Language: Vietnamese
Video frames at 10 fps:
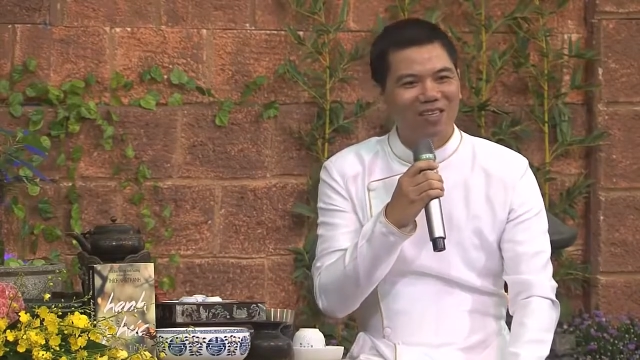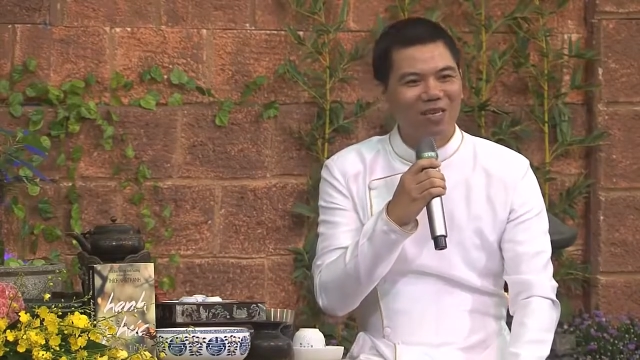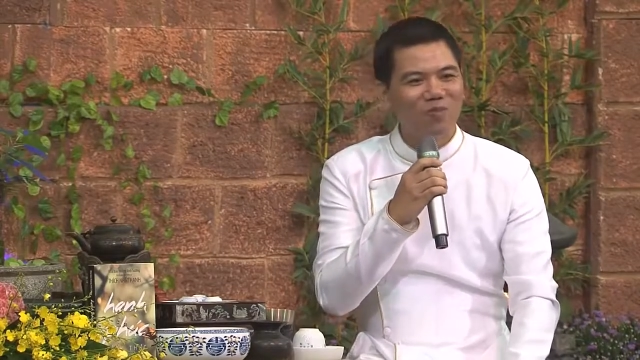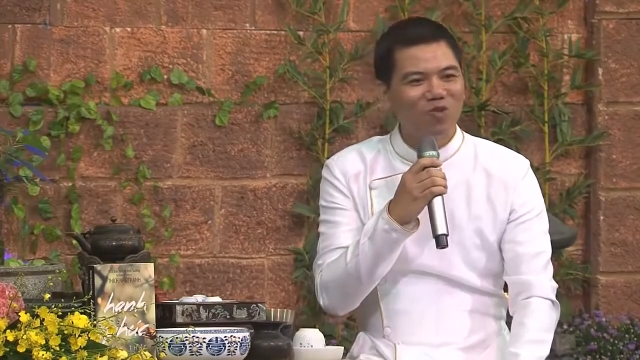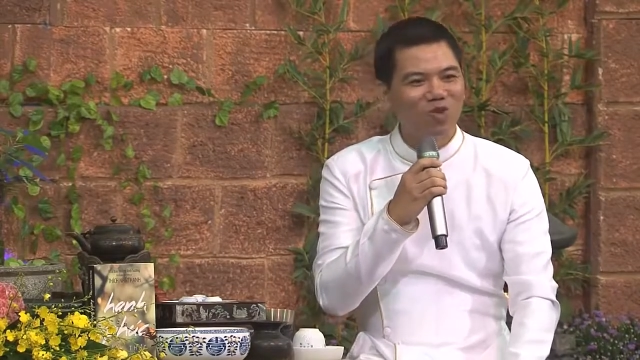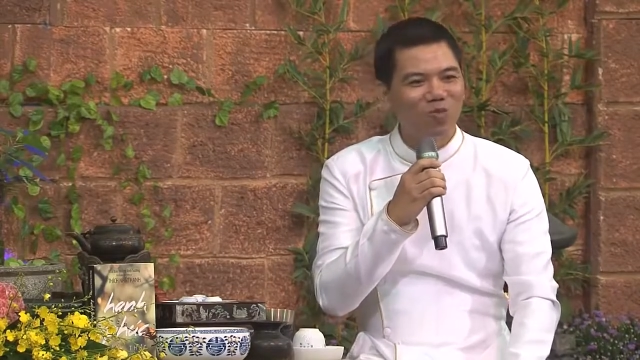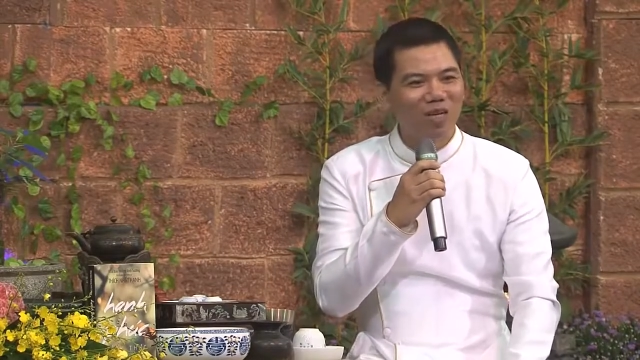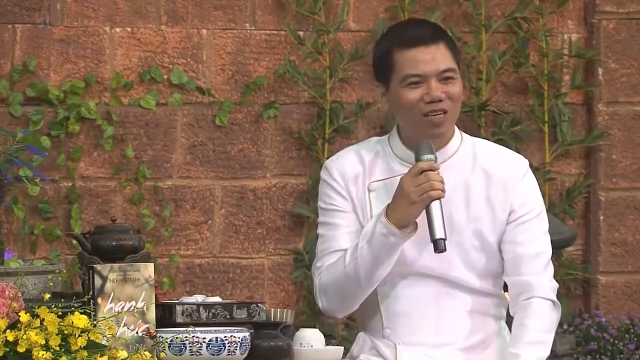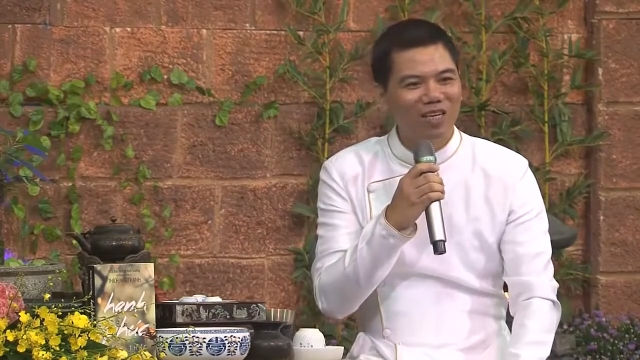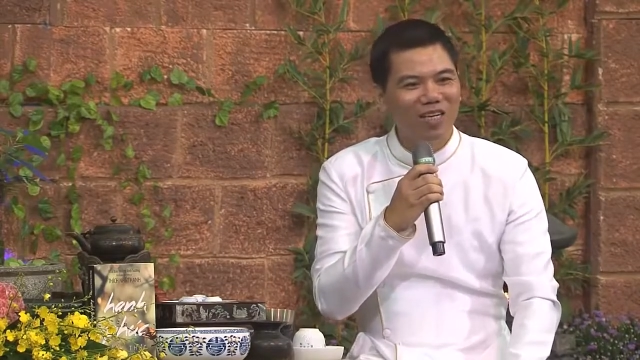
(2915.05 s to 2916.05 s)
chăm chút cho
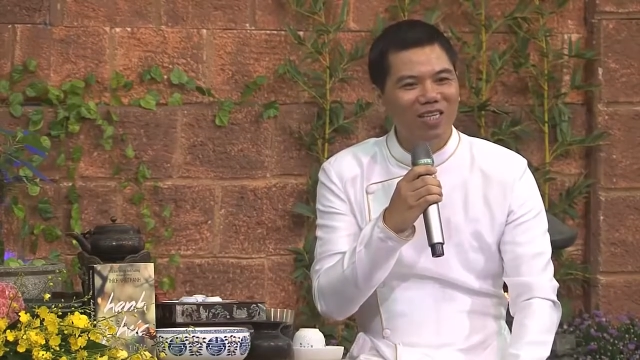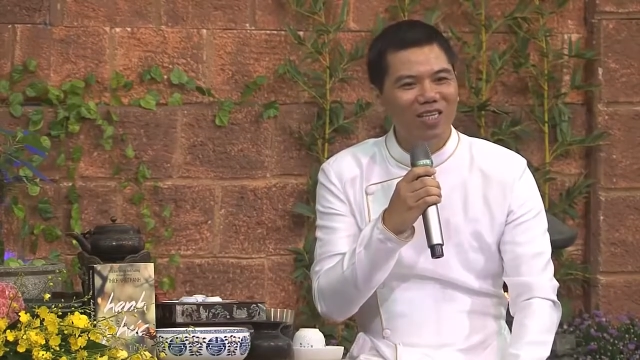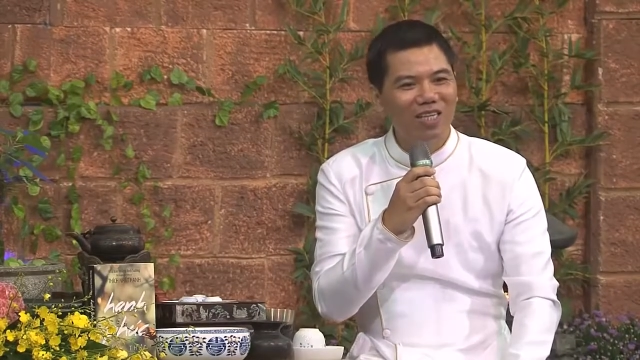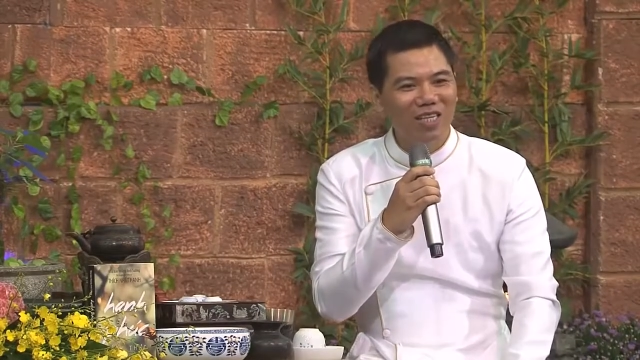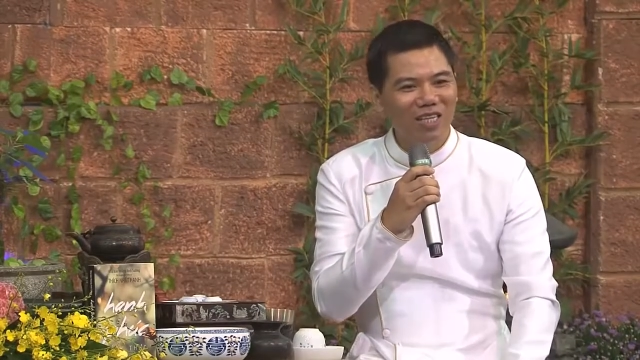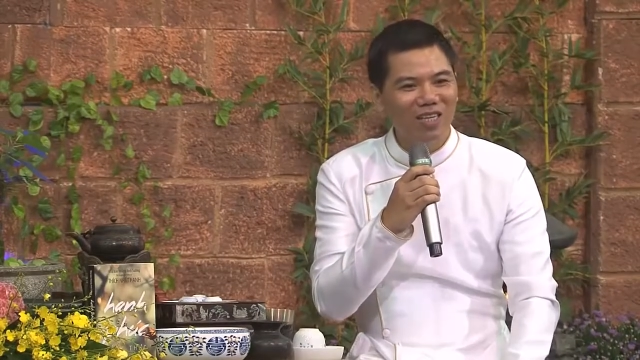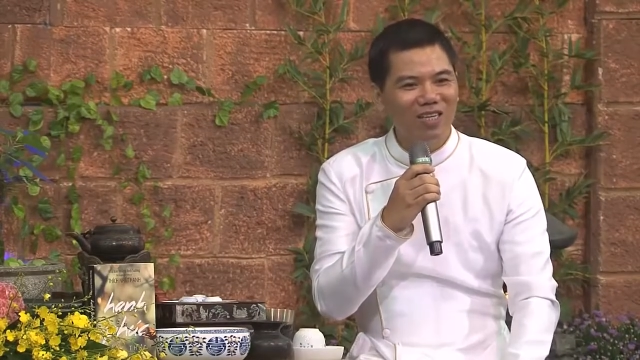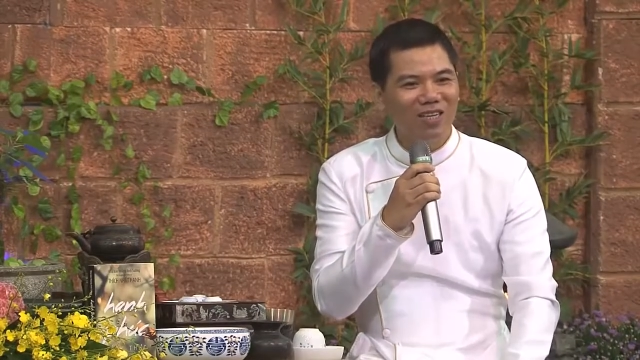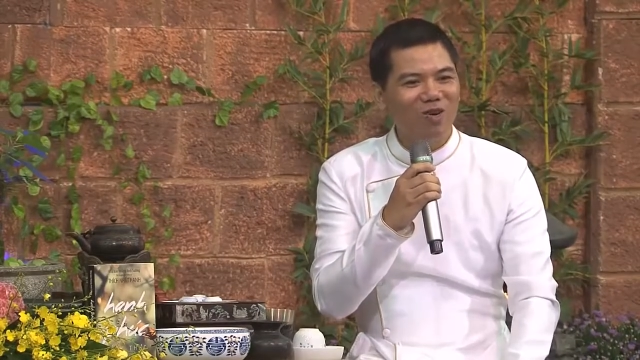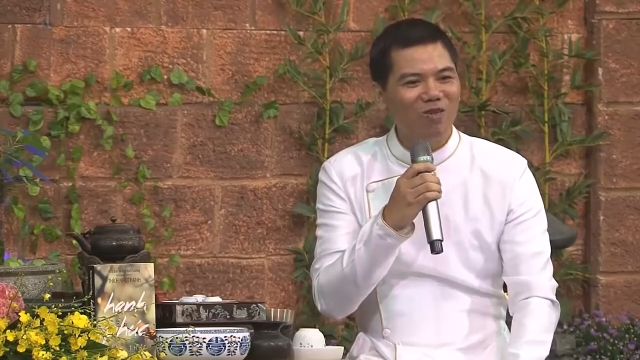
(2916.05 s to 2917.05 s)
mình từng ly từng tí,
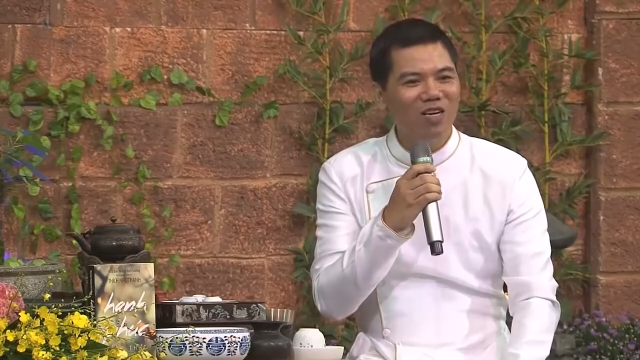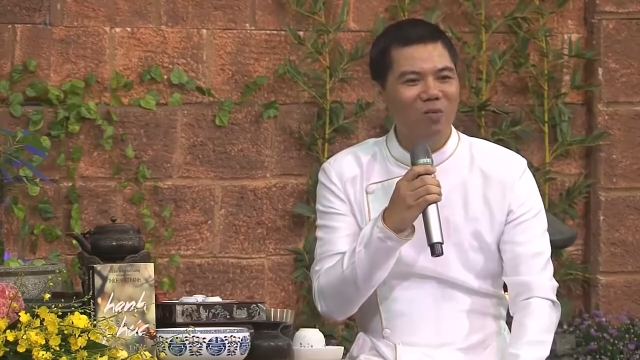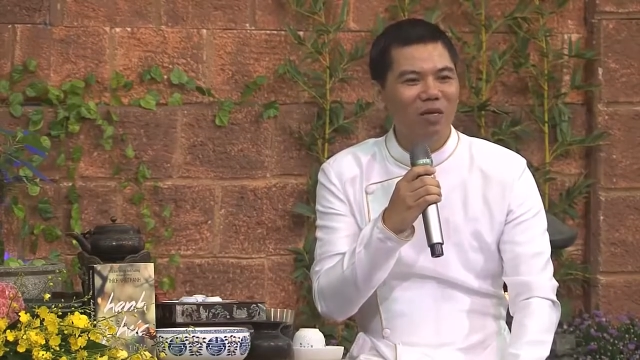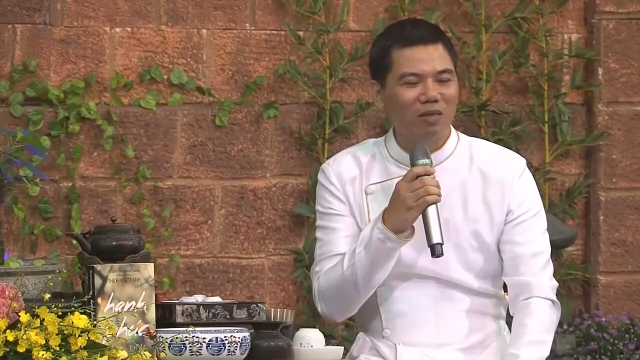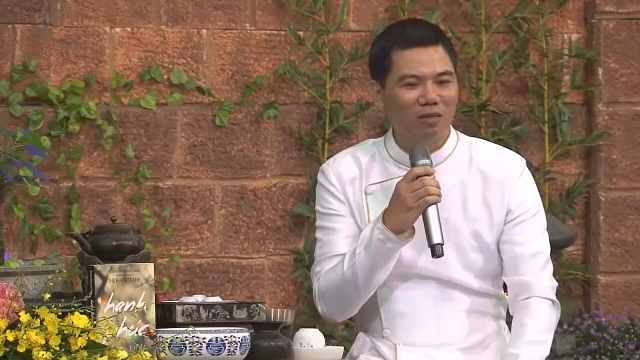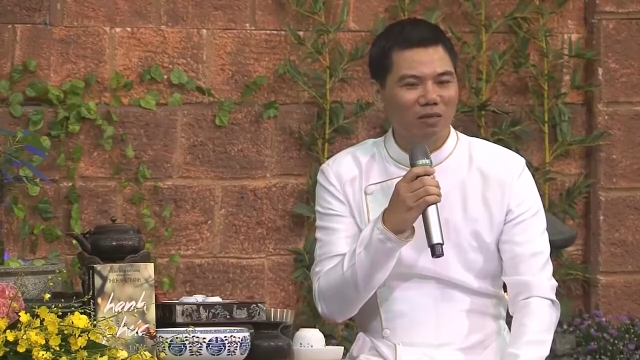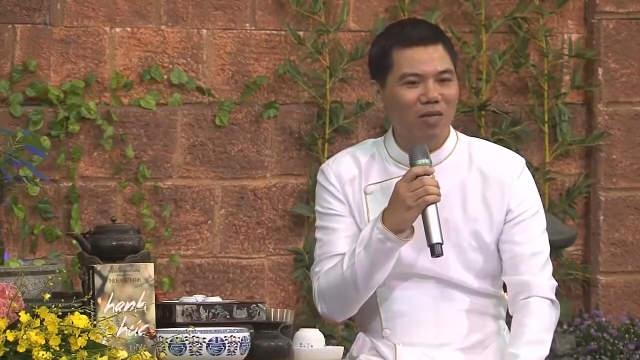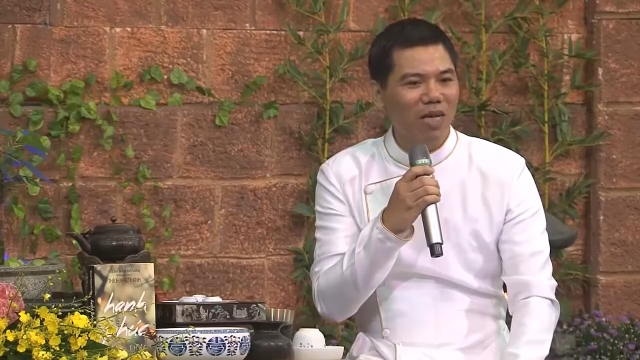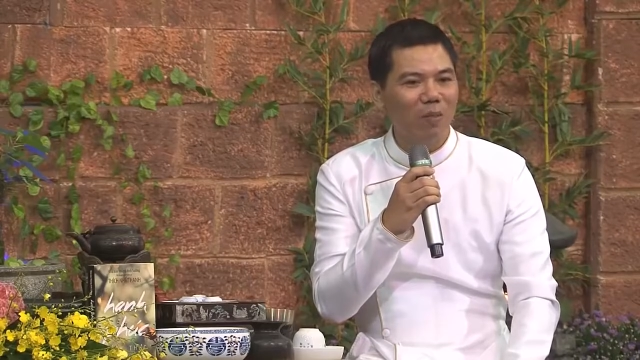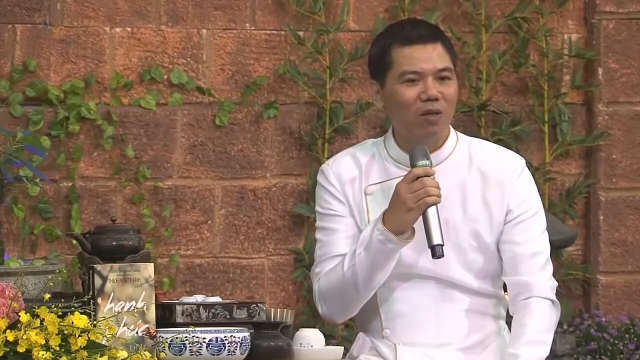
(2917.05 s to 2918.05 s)
đón đưa mình
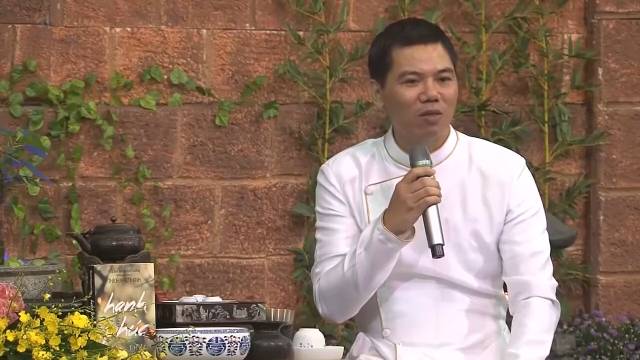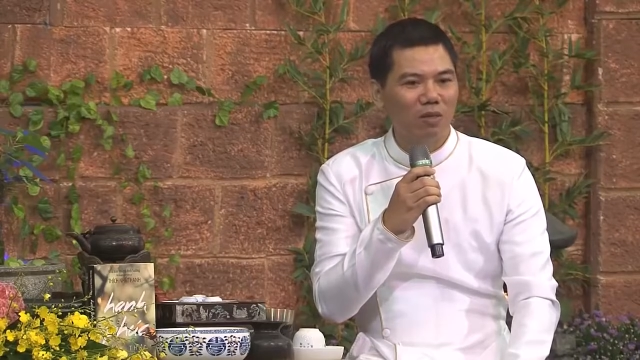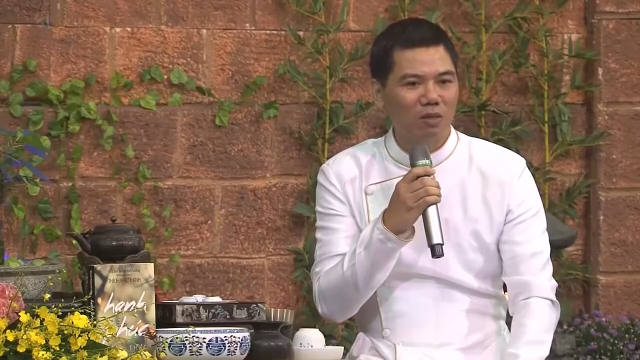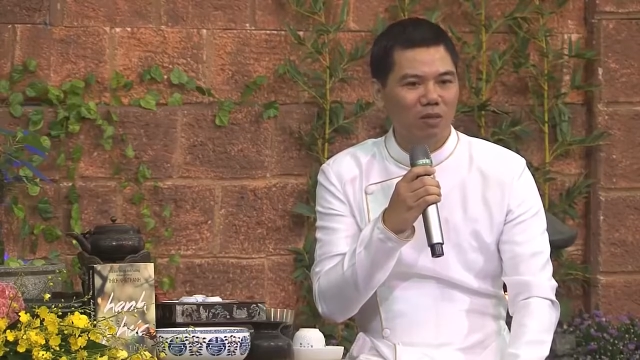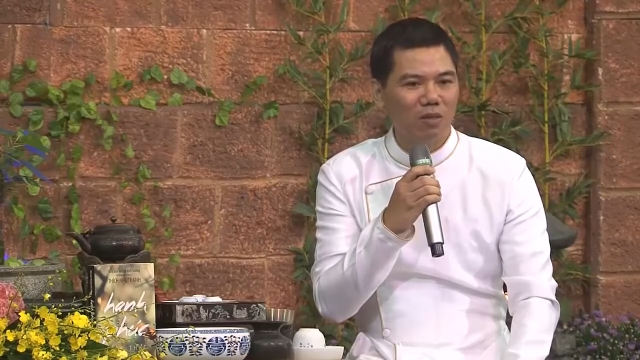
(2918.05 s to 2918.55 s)
tất cả mọi thứ.